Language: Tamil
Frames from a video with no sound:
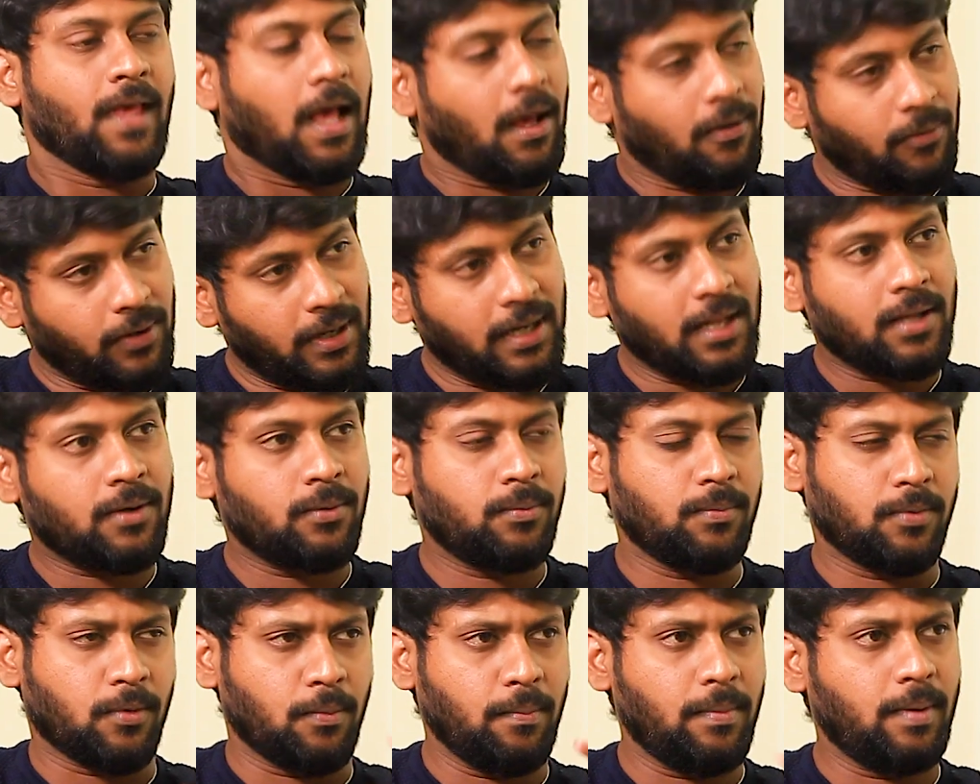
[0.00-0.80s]
அவங்க
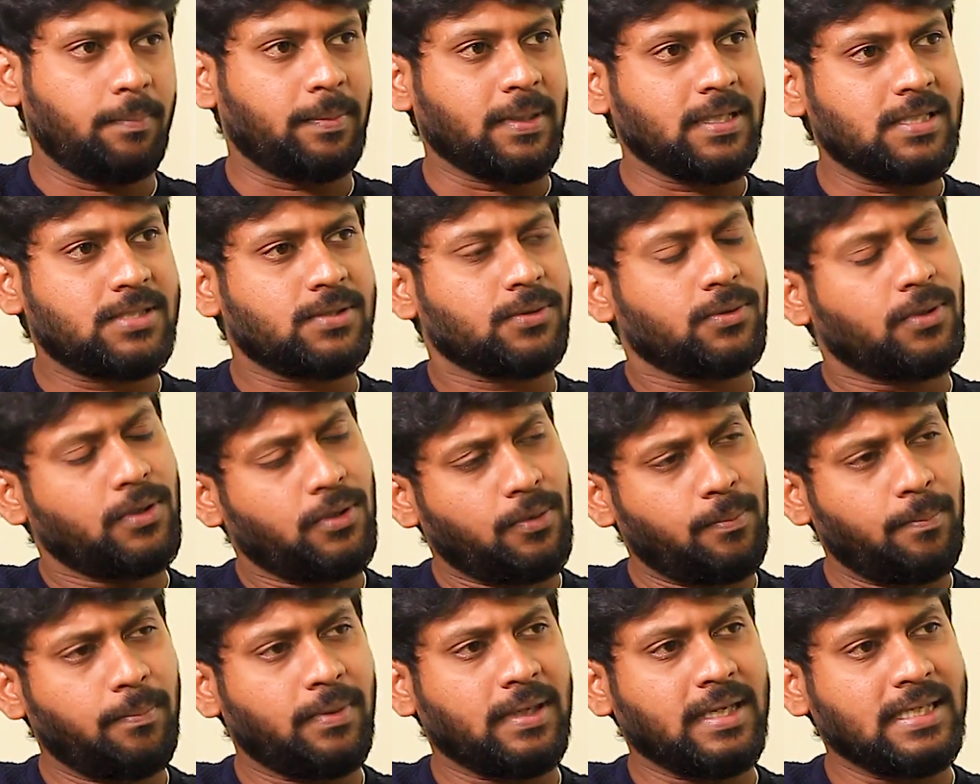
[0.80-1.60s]
எல்லாரும் ரொம்ப படிச்சவங்க
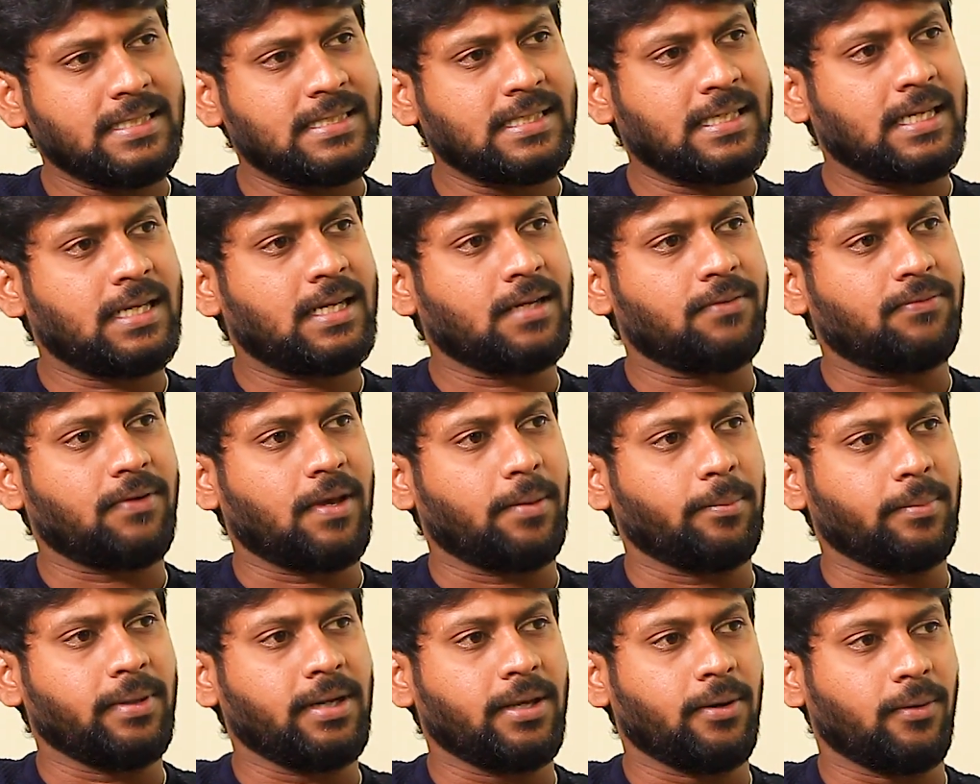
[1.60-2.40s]
ரொம்ப எஜுகேட்டட்
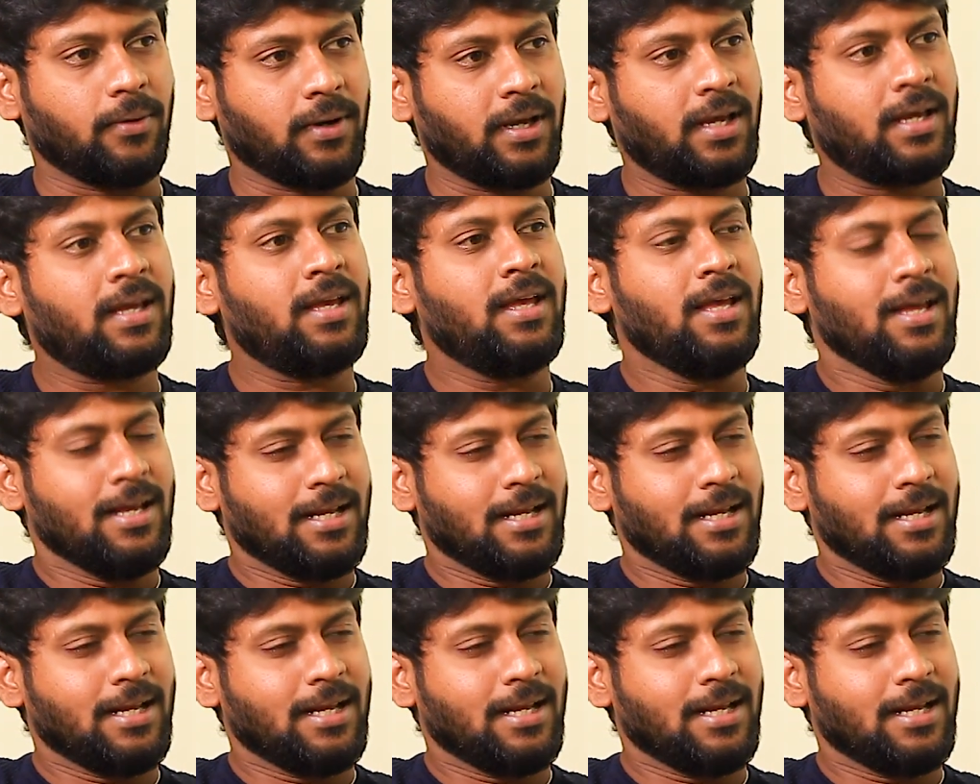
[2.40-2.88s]
ஃபேமிலி அவங்க